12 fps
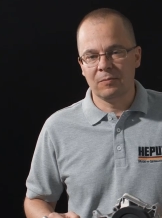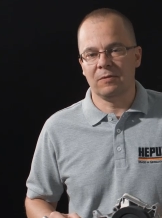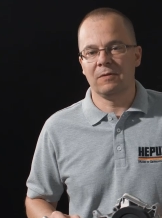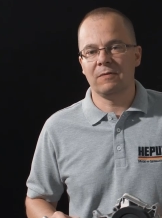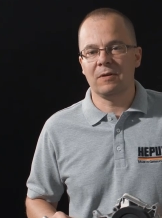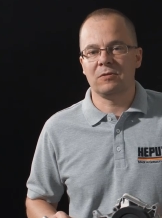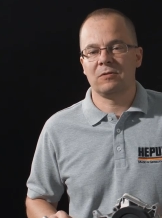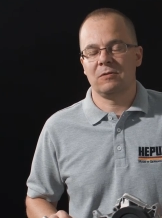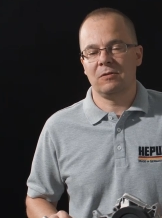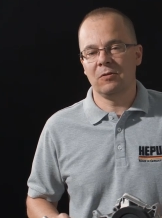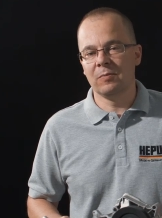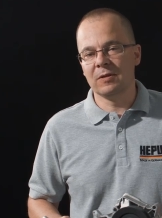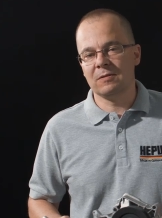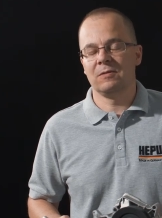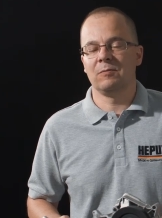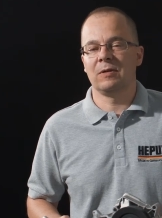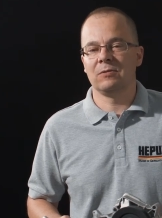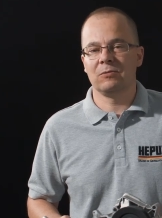ponieważ
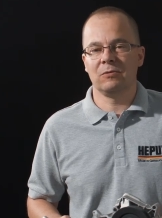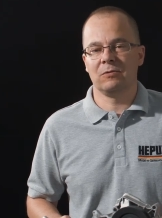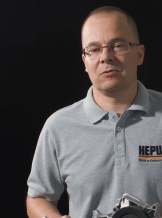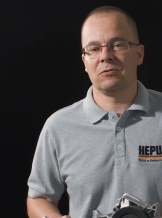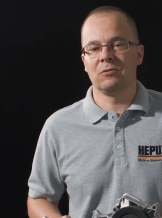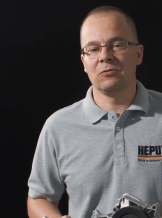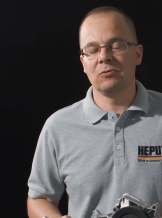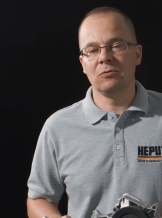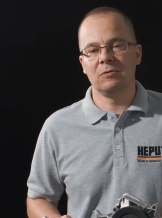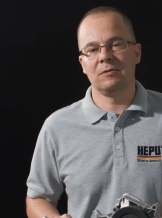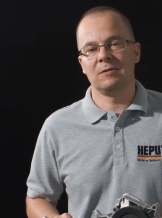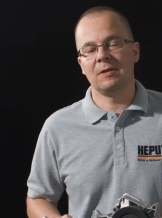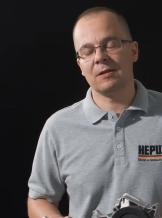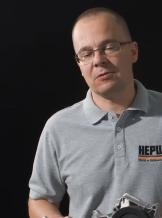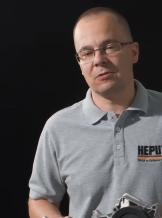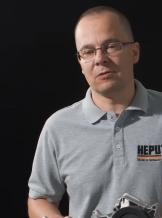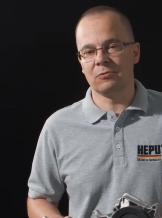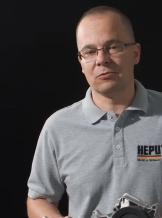obecny łańcuch rozrządu
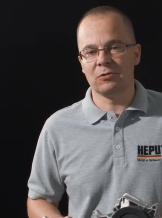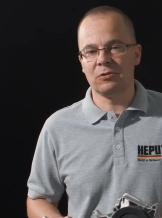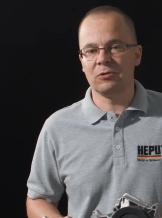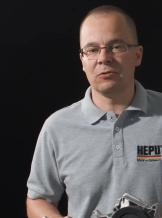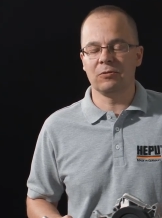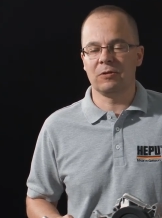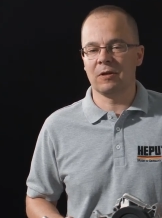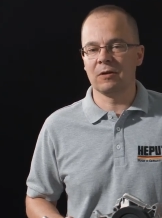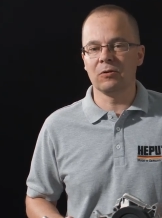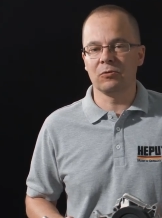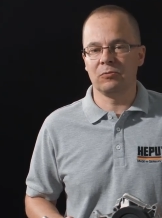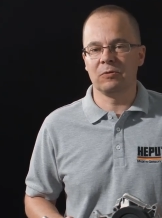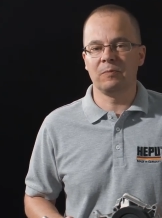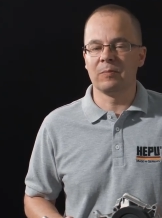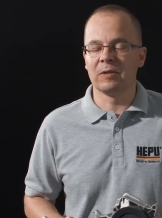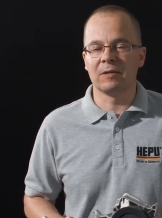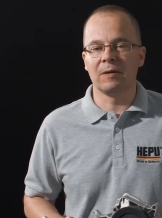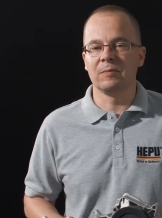znacznie różni się od tego, który
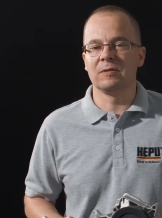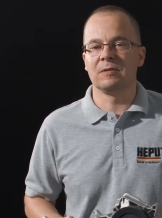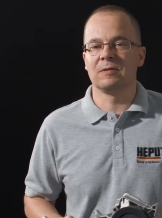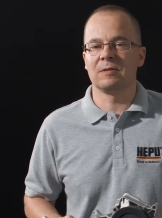pamiętamy ze